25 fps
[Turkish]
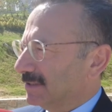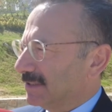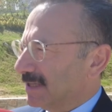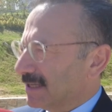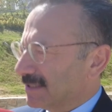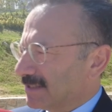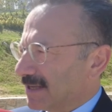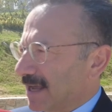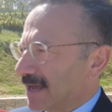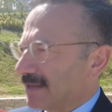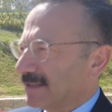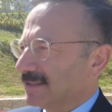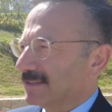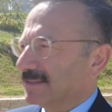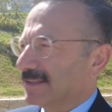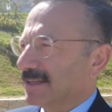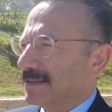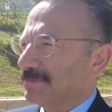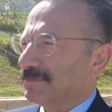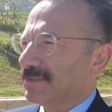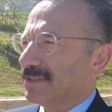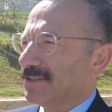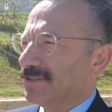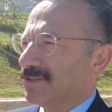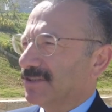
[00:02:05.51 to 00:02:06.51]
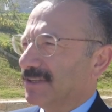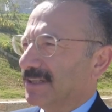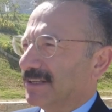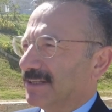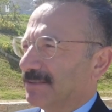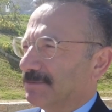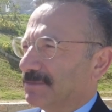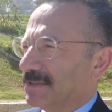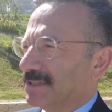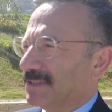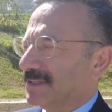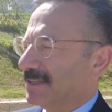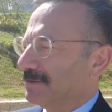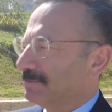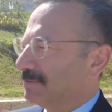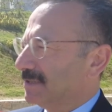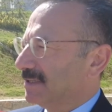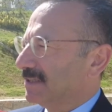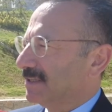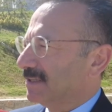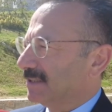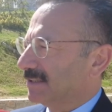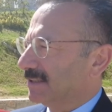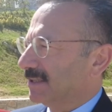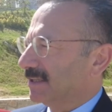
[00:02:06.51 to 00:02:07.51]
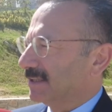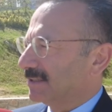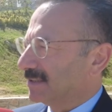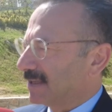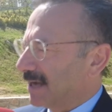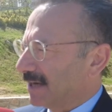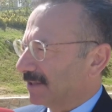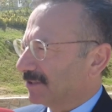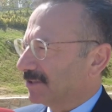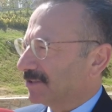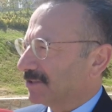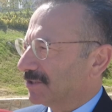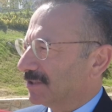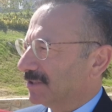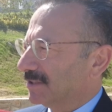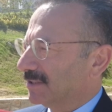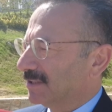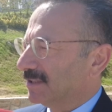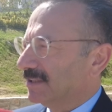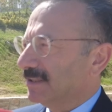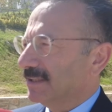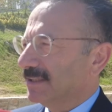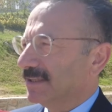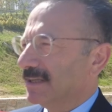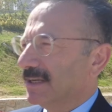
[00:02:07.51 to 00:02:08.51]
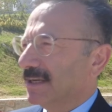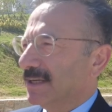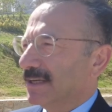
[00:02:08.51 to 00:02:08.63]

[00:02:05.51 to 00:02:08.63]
yazar temsilcilerimizle birlikte tartışıldı.